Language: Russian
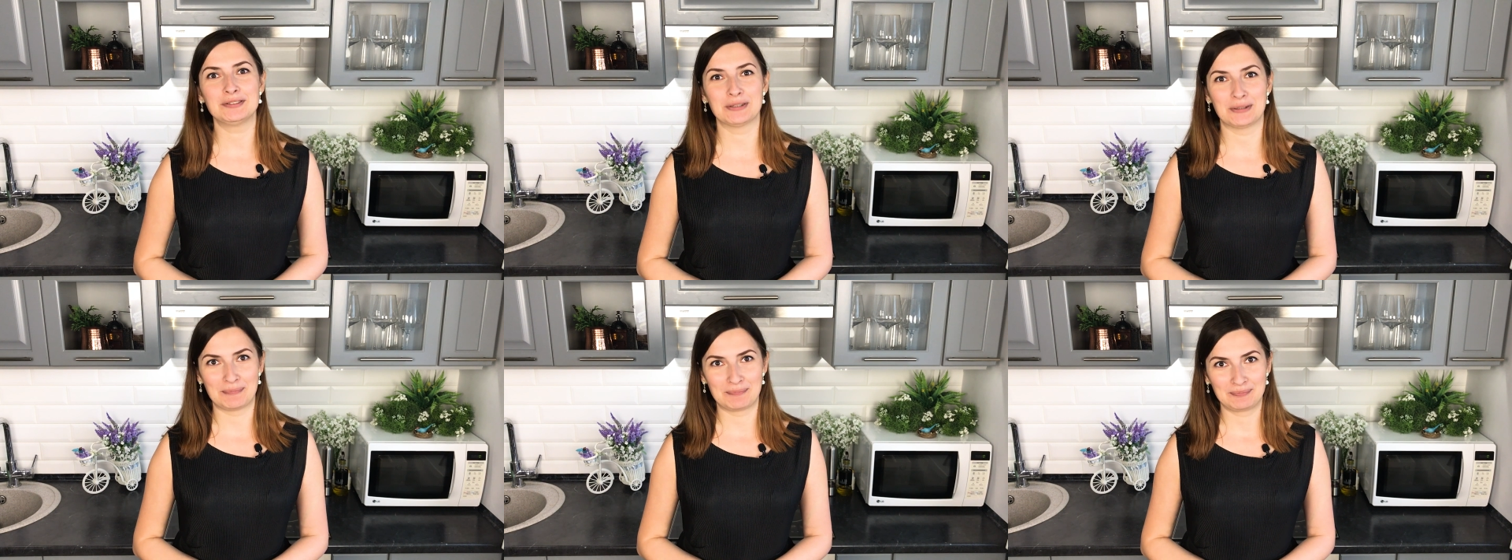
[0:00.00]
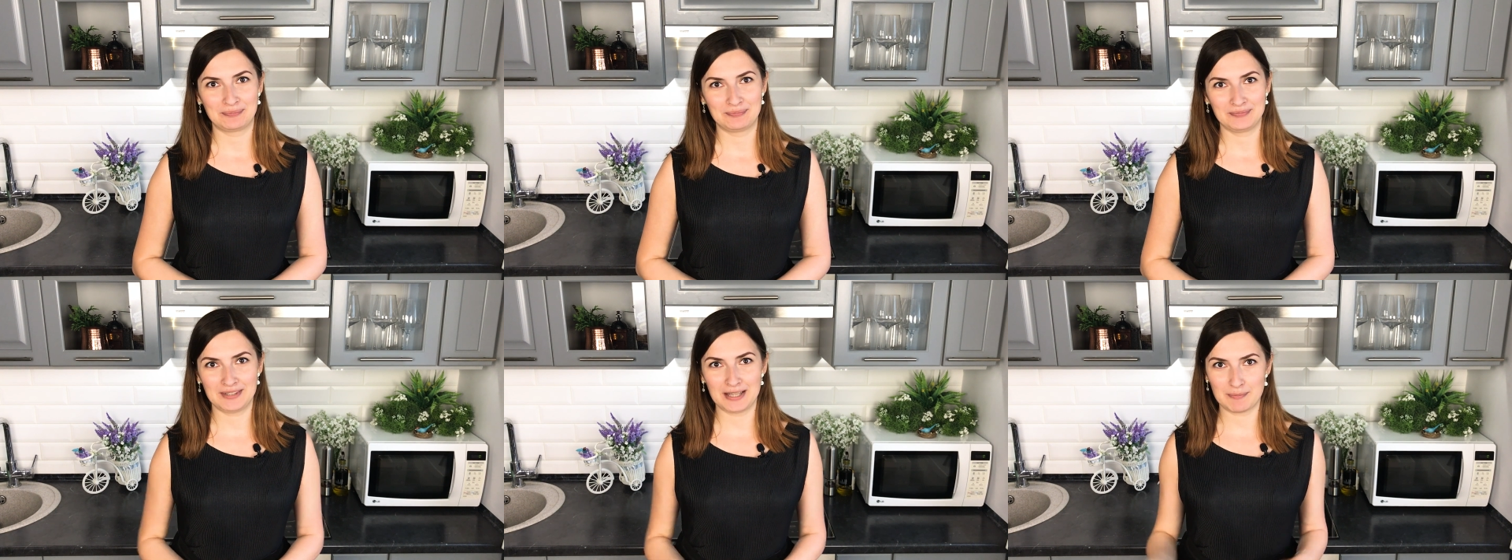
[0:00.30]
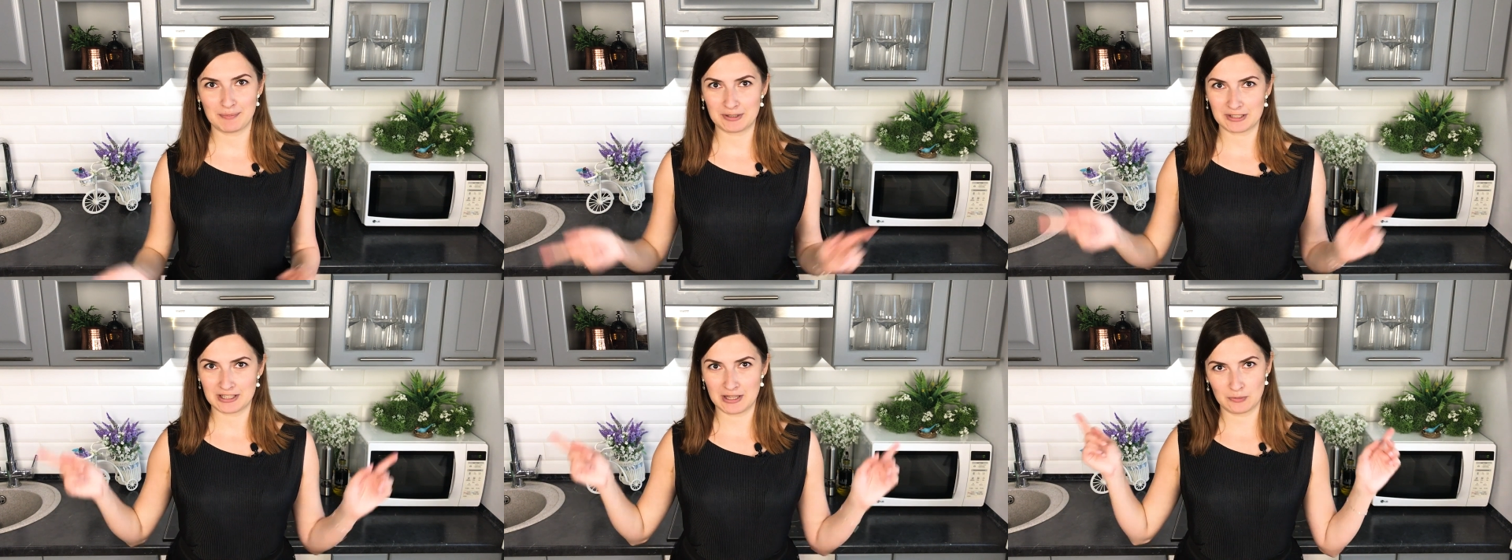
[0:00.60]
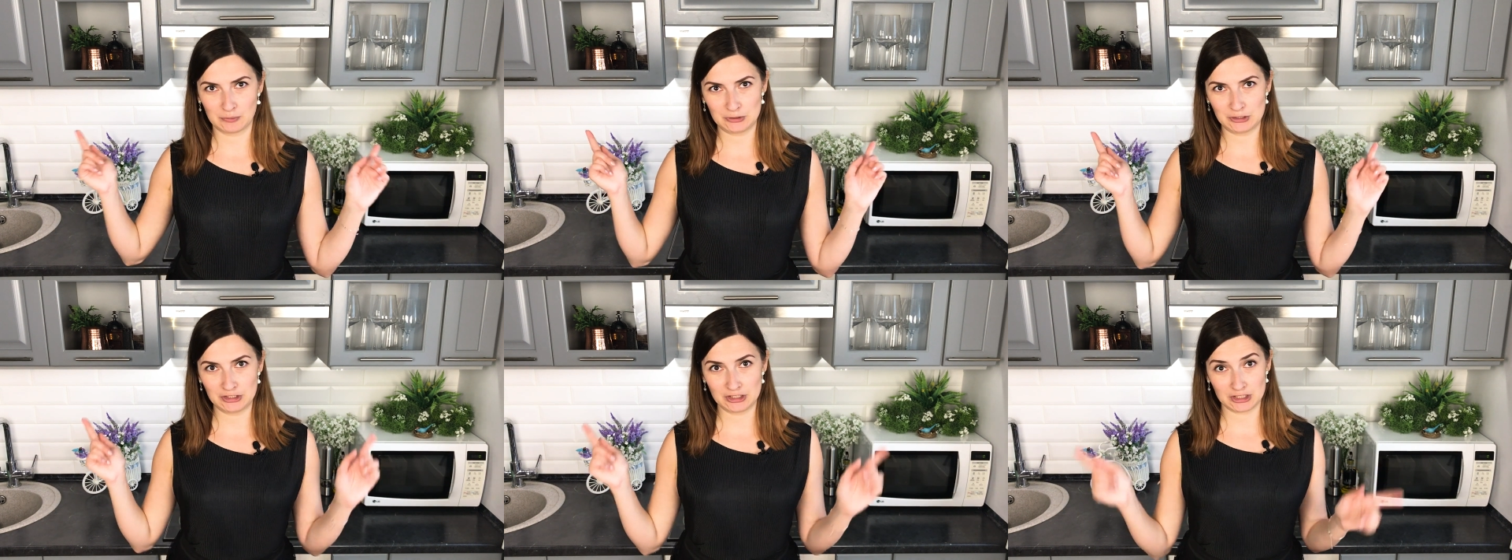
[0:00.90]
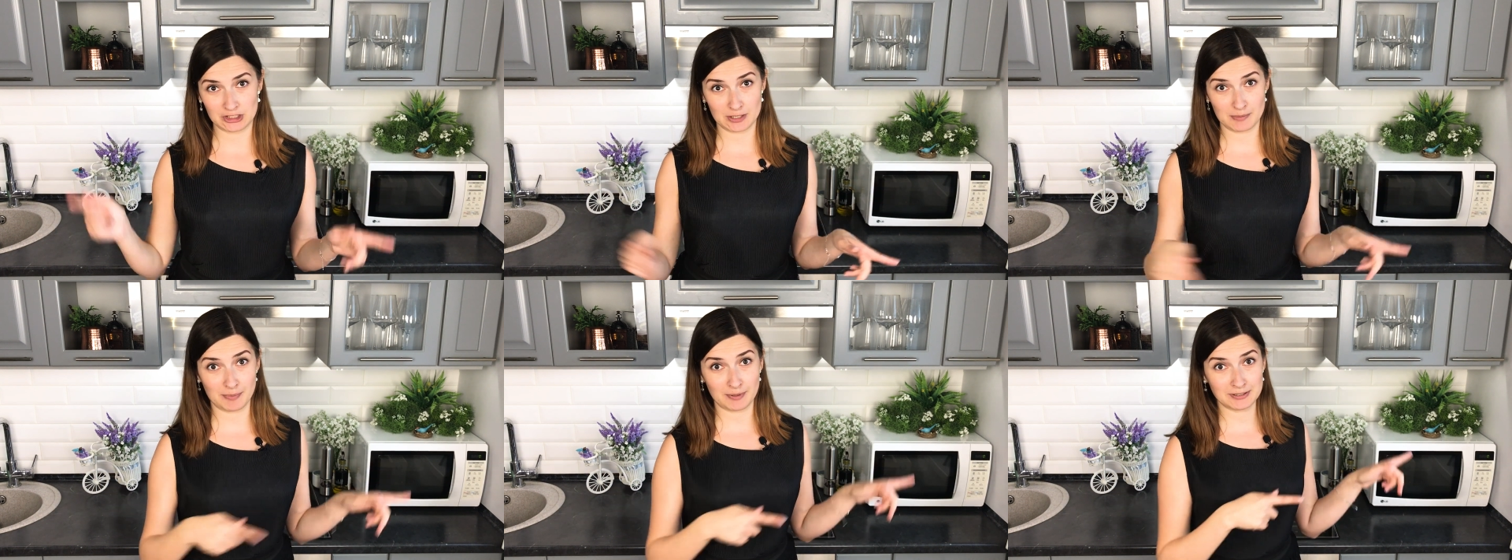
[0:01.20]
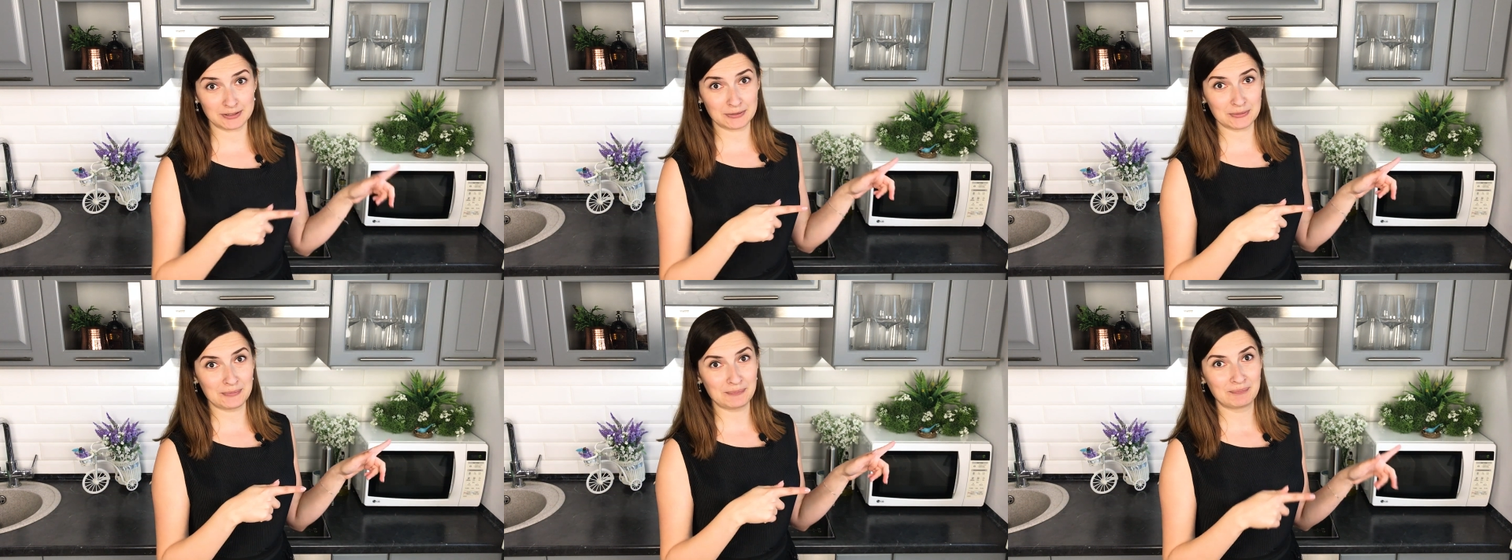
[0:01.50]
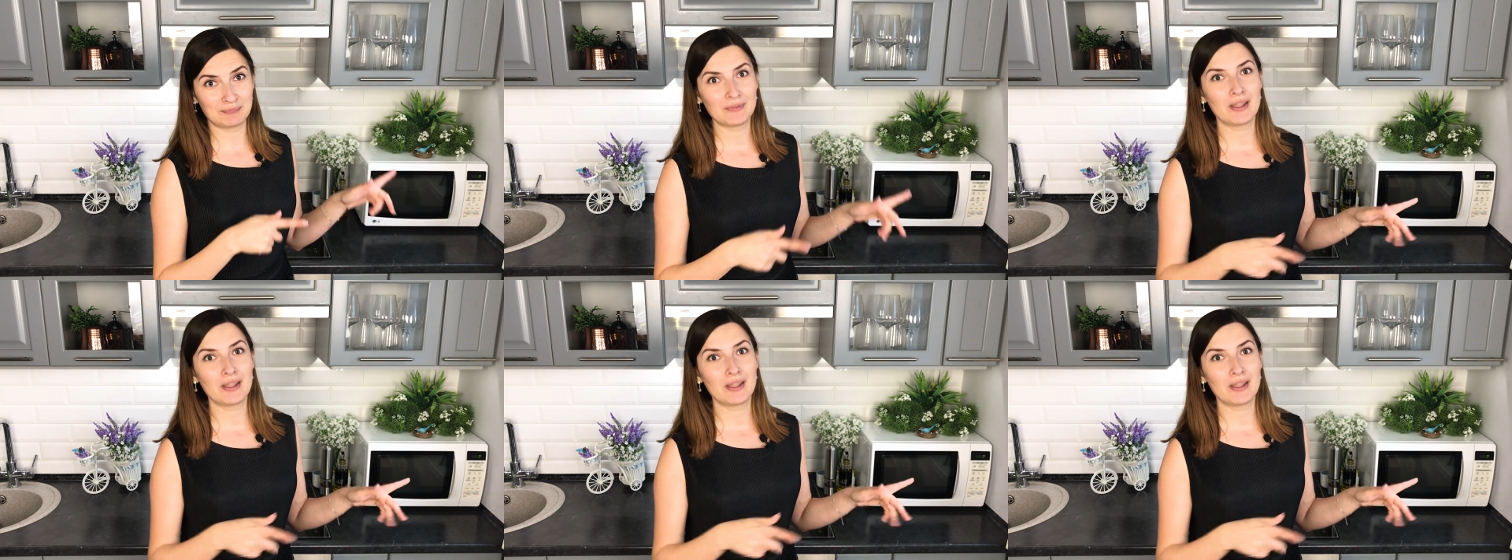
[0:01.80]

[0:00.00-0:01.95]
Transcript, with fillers: все. Я пошла уничтожать посту.